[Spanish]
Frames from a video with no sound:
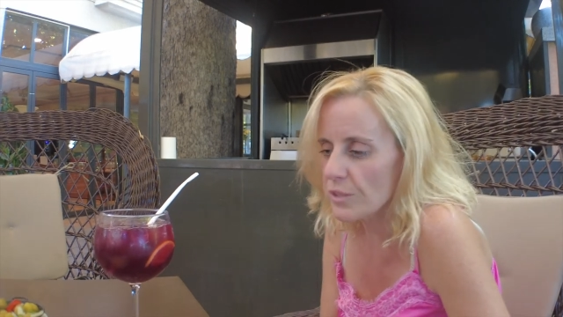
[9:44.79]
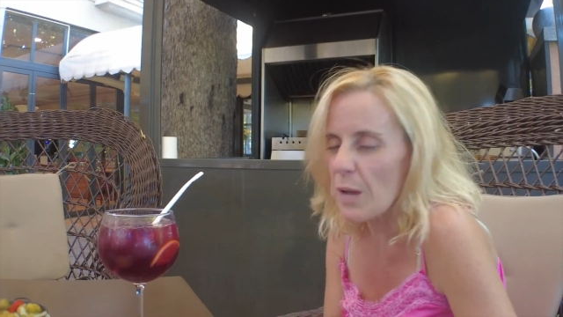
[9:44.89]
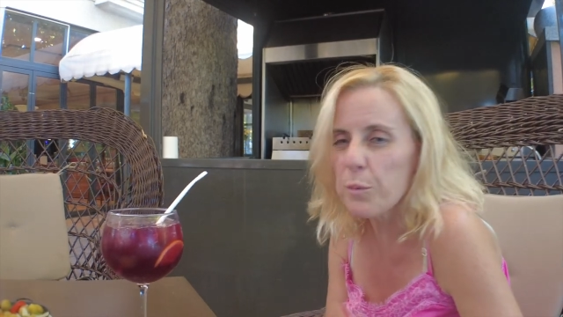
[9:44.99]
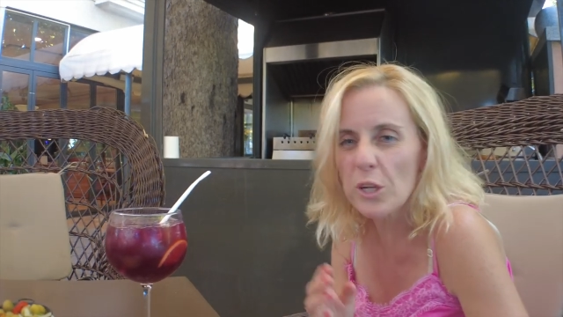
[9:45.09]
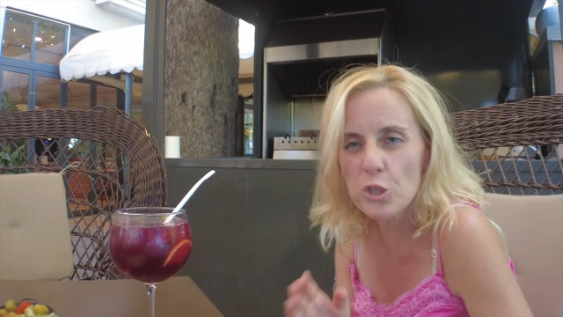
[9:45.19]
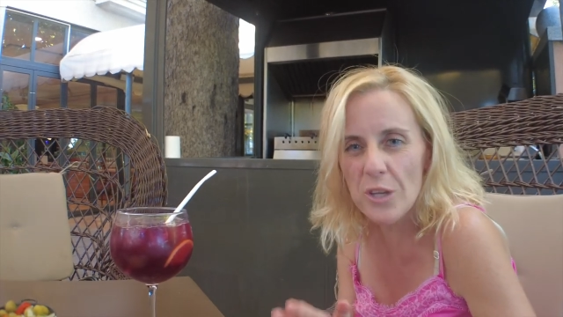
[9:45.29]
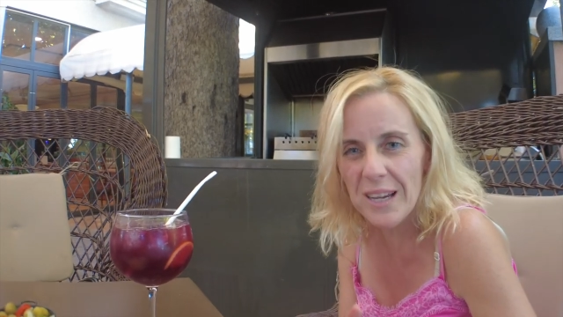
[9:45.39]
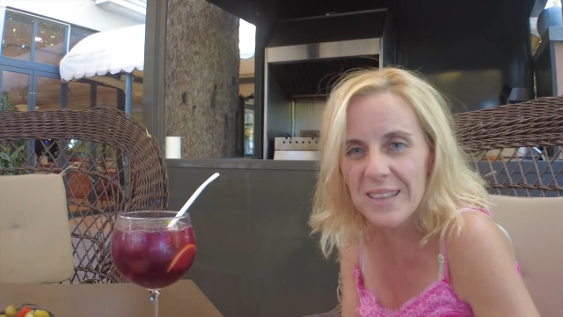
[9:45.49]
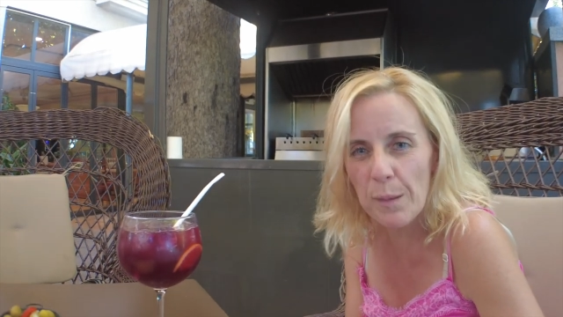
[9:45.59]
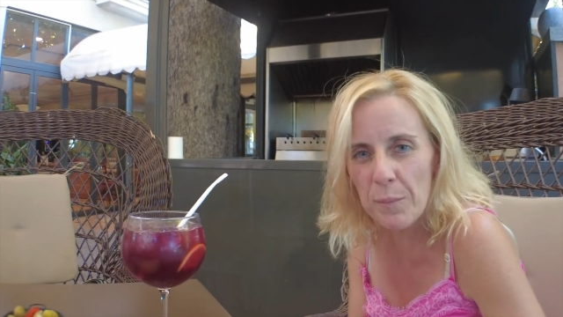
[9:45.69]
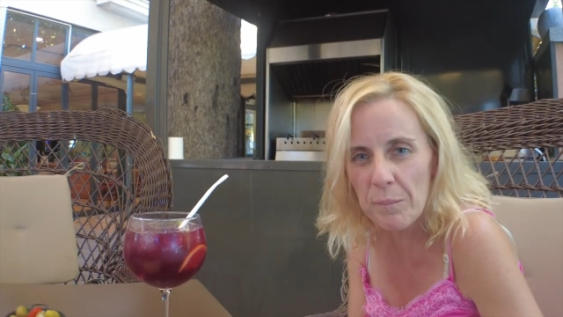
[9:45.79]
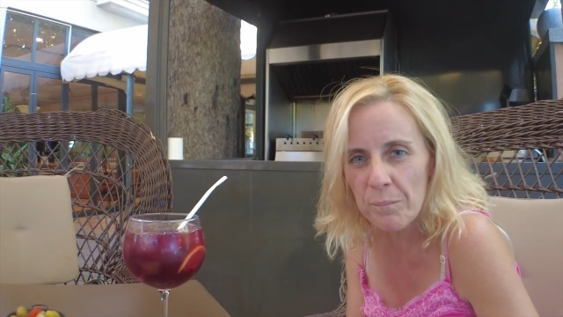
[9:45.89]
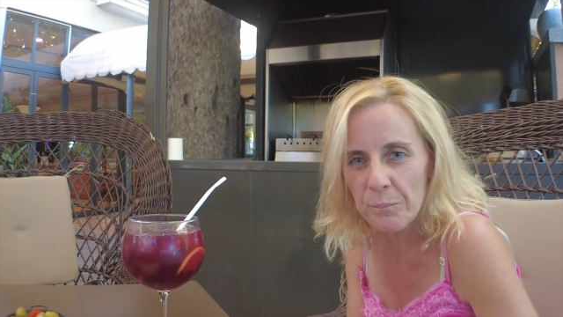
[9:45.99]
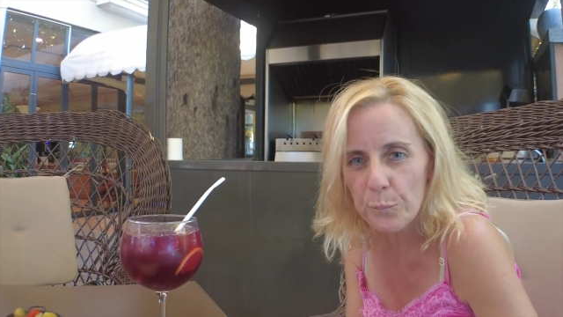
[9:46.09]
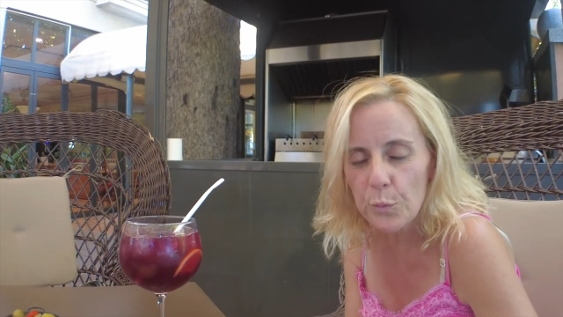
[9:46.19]
¿Sabes por qué estoy aquí también?
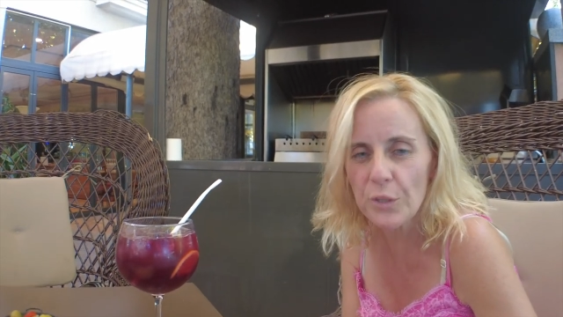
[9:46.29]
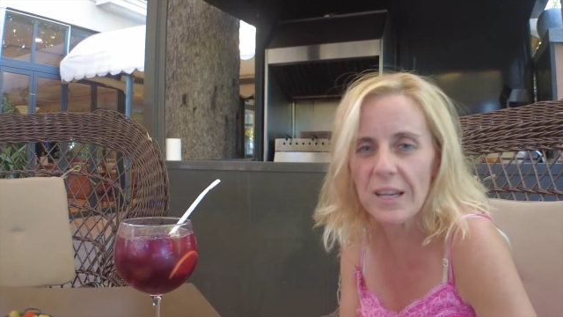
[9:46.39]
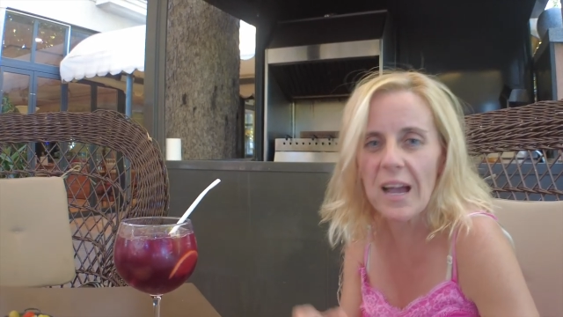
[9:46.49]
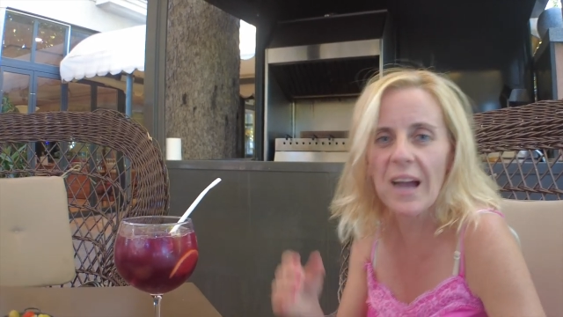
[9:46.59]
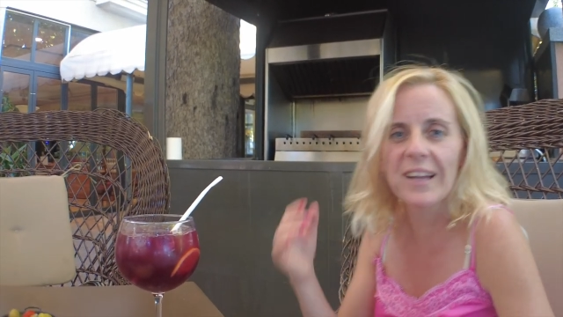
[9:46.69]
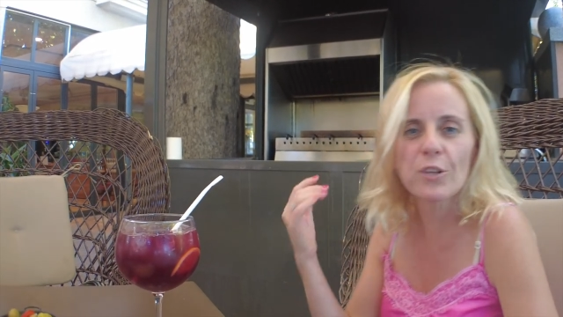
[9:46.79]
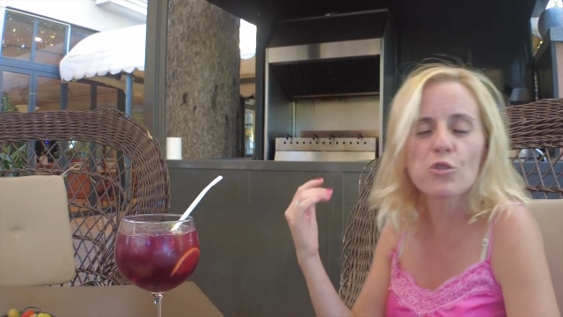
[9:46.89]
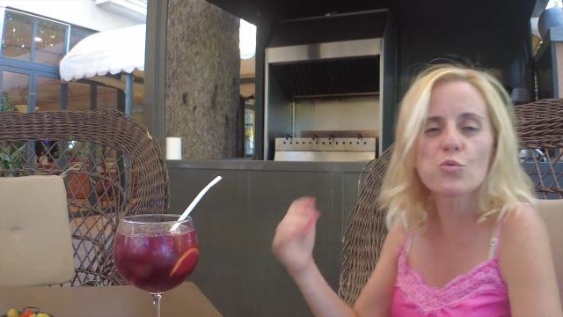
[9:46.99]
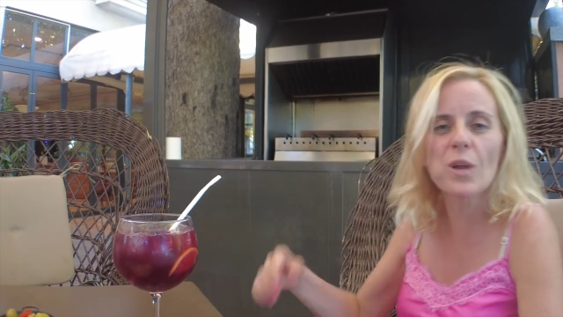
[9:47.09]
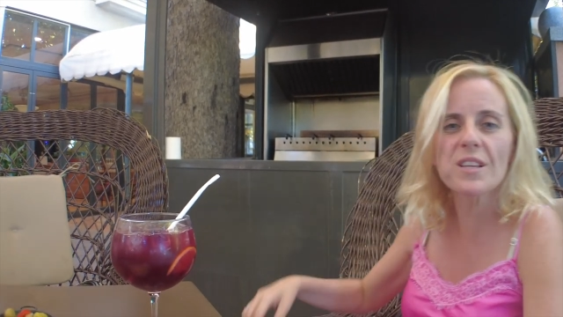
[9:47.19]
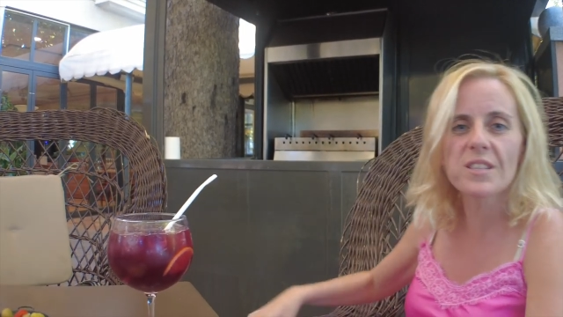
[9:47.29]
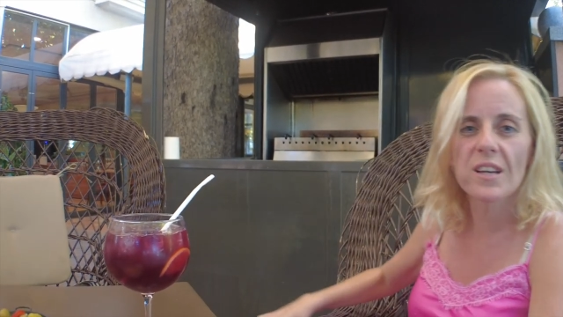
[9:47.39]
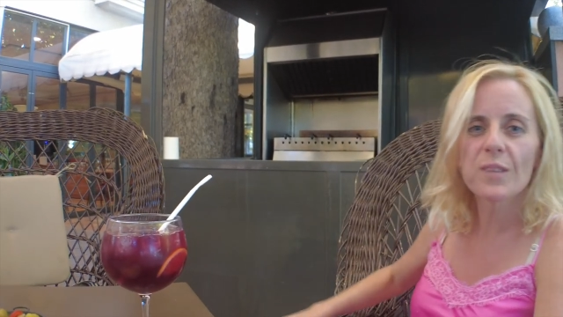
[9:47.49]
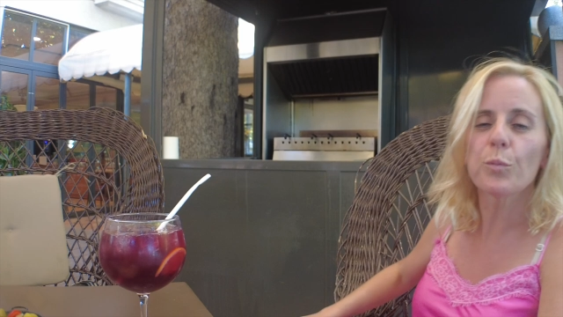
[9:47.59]
Porque qué? Por el calor.